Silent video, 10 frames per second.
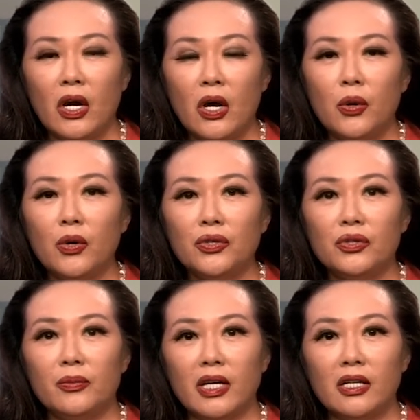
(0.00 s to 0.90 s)
或
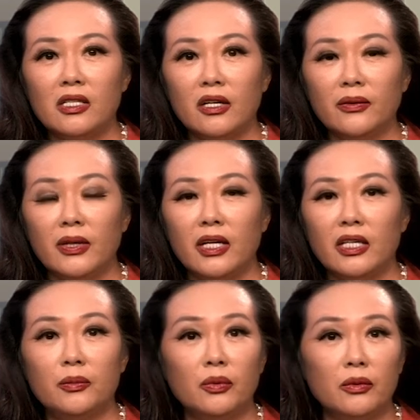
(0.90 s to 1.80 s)
许把它称为
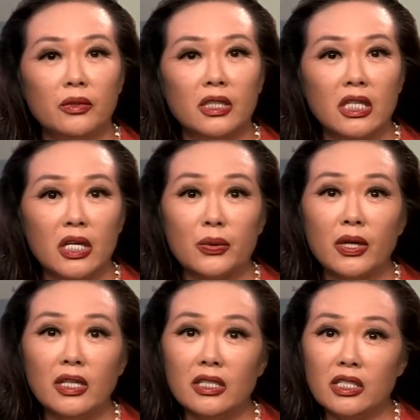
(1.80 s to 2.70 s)
一部客
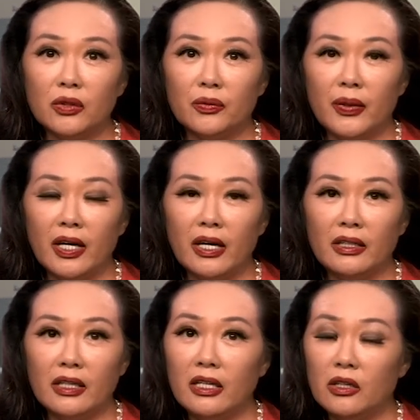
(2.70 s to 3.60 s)
观的纪录片
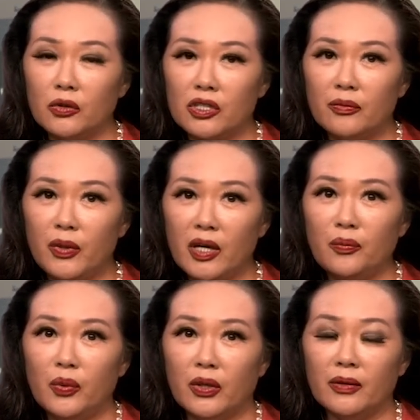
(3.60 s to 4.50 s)
也有失偏
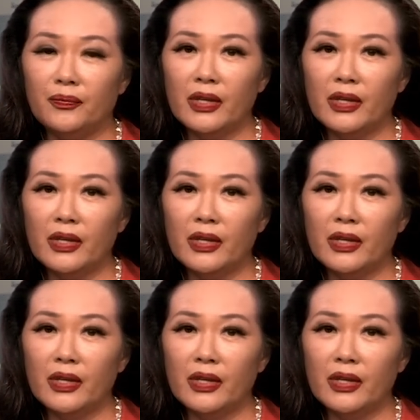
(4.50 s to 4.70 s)
颇，